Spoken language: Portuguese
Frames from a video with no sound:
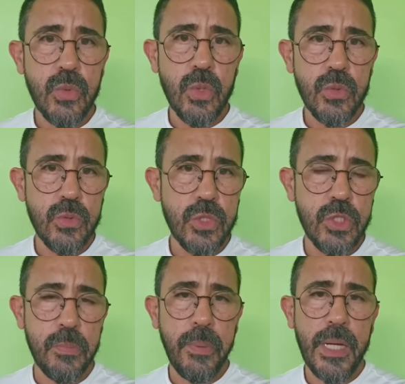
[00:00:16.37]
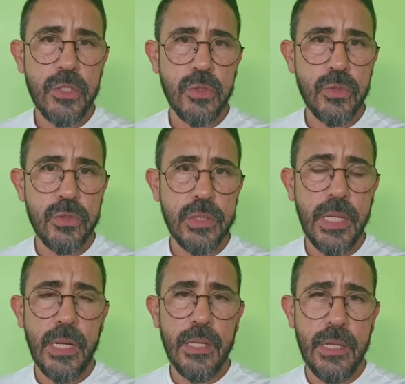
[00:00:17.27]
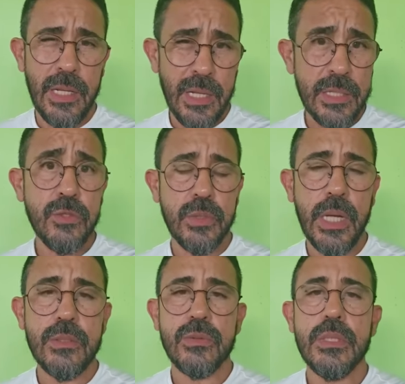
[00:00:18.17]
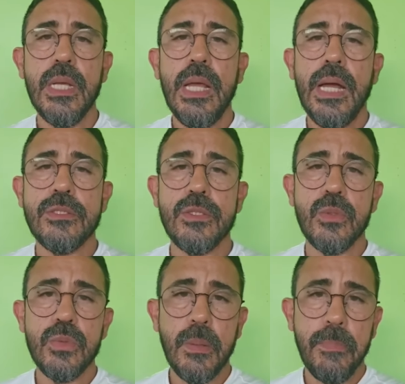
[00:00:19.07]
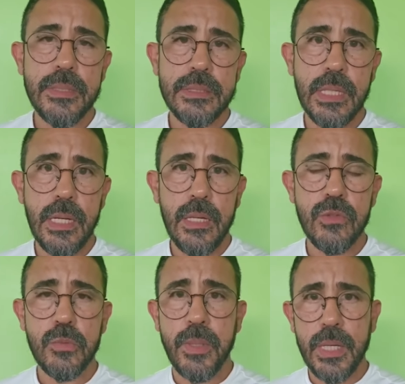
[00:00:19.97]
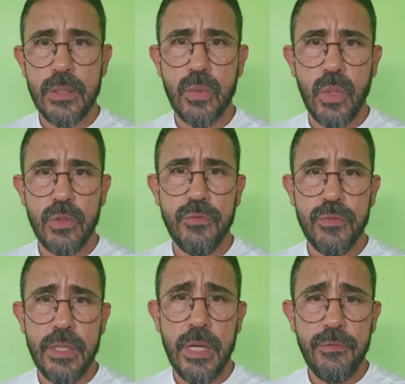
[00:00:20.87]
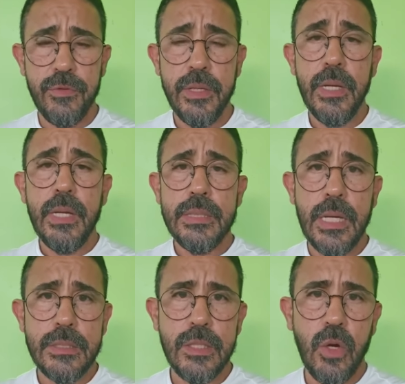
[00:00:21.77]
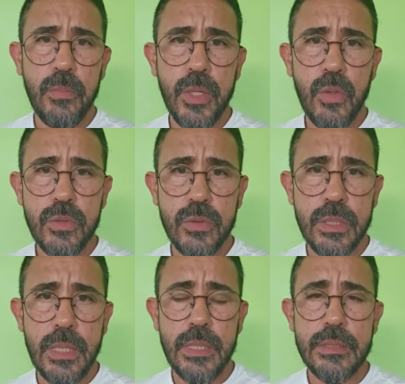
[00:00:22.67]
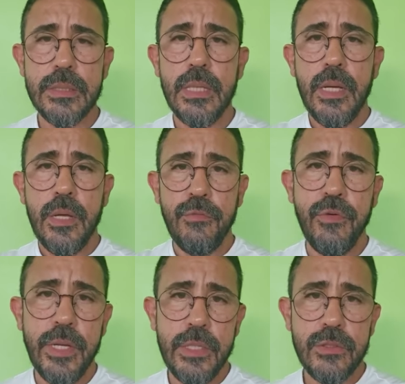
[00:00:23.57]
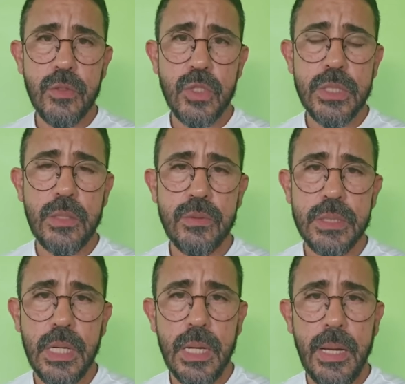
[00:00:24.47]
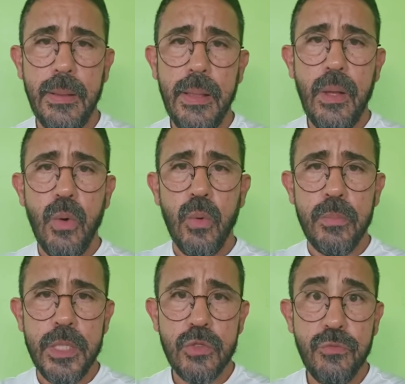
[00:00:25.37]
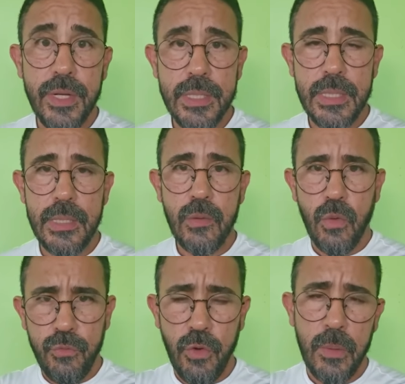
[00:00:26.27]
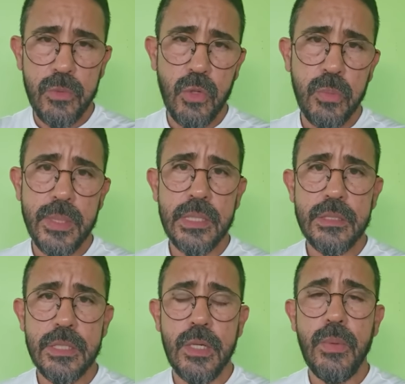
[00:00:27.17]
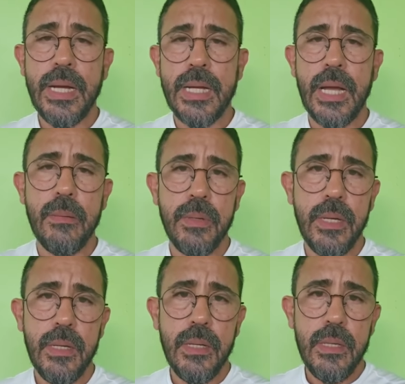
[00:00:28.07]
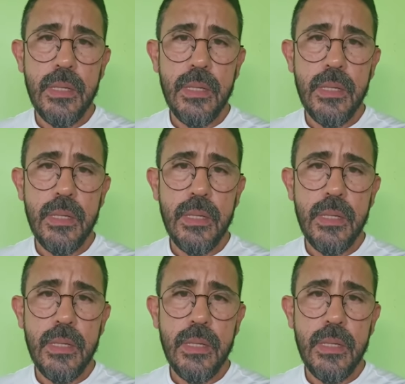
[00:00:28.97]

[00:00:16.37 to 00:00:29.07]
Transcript: todos os despachos relacionados à segunda parcela dos precatórios do Fundef da CO 683, referentes ao Estado do Ceará. O ministro Faquim, conforme documentação, acaba